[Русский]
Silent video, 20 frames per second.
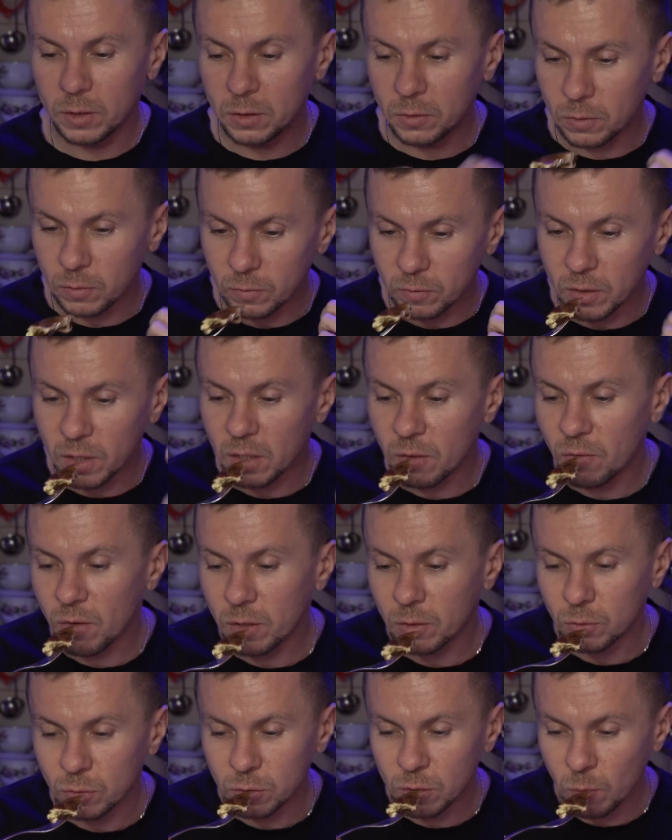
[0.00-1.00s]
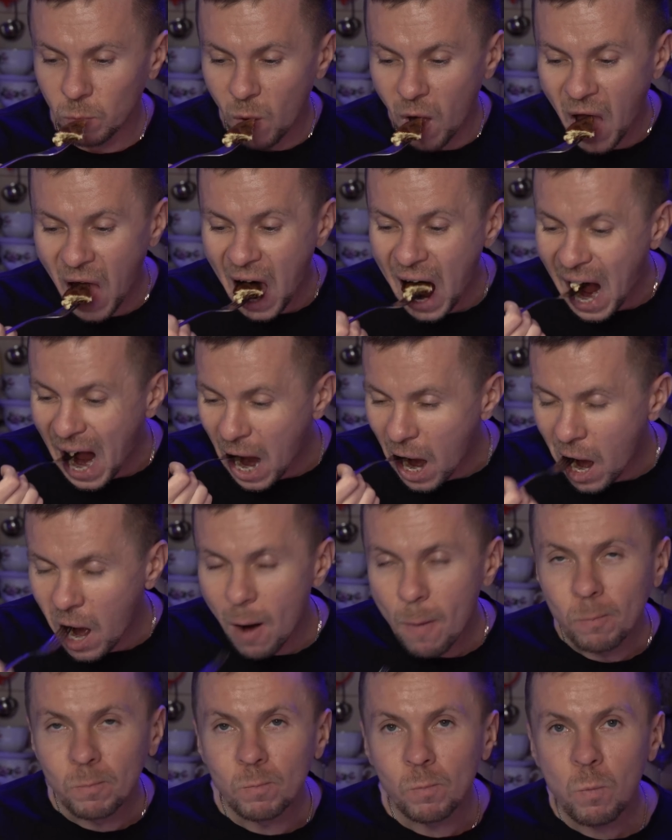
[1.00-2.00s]
это в голове, эту тему.
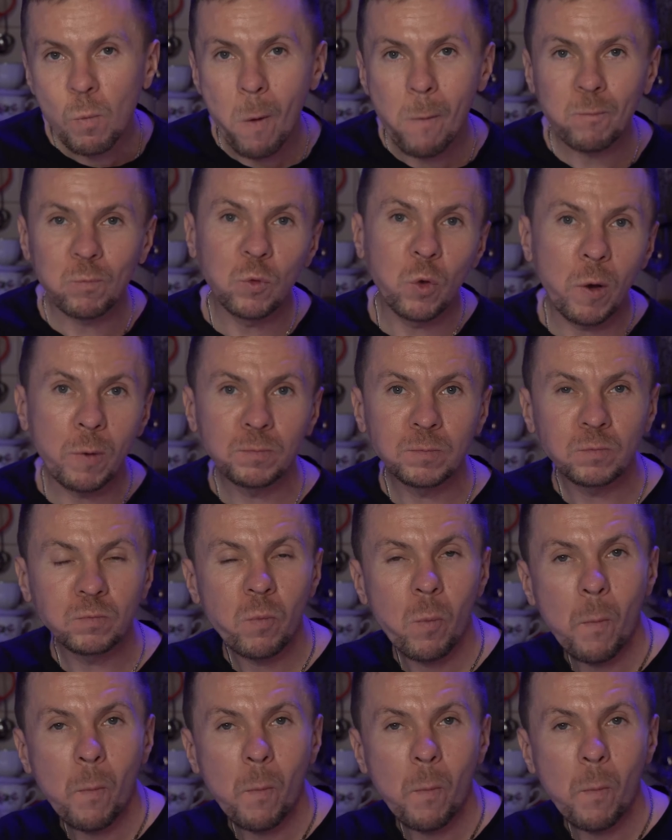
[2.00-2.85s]
Но